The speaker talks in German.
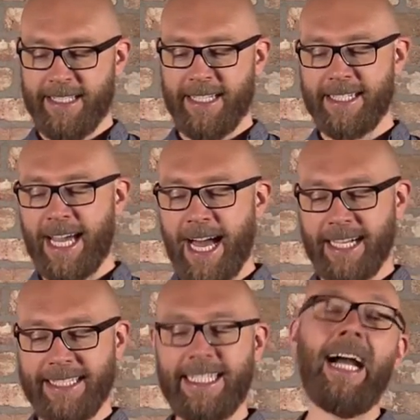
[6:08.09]
dann
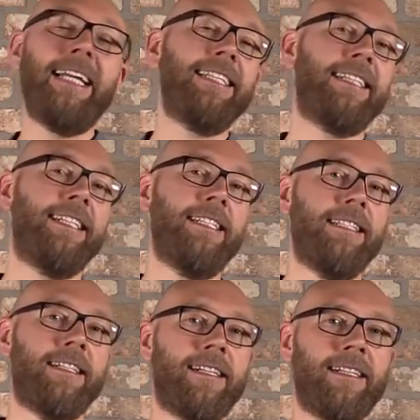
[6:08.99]
tragen deine
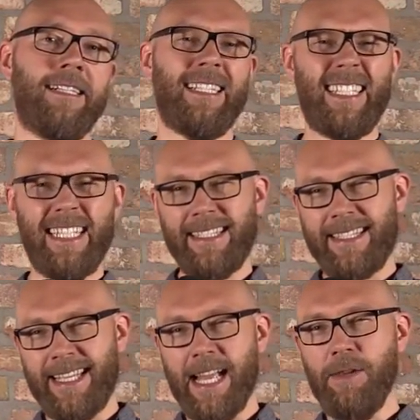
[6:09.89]
Kinder
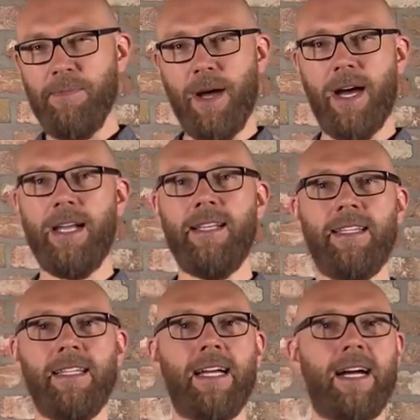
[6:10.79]
denselben
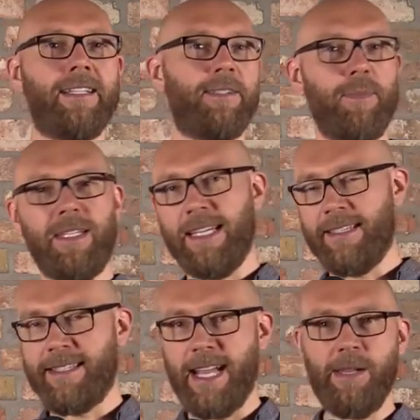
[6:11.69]
Heiligen Geist mit
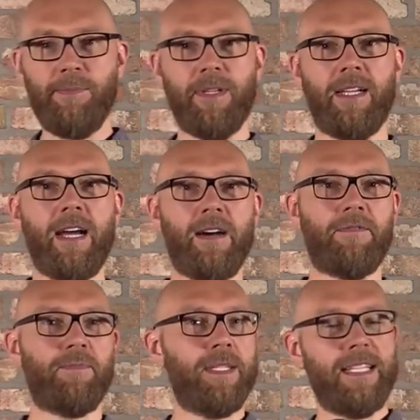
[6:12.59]
derselben
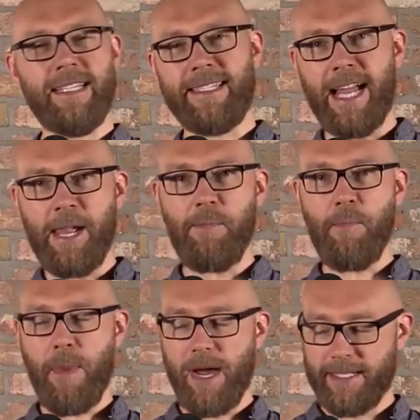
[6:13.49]
Kraft, mit
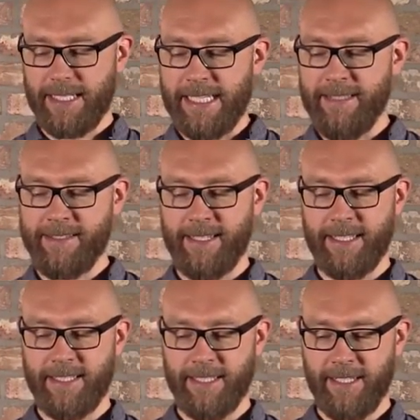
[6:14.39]
derselben Macht in
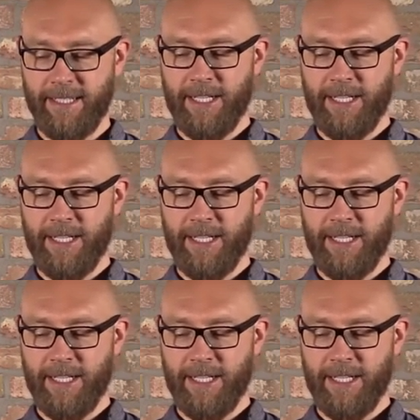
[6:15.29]
sich,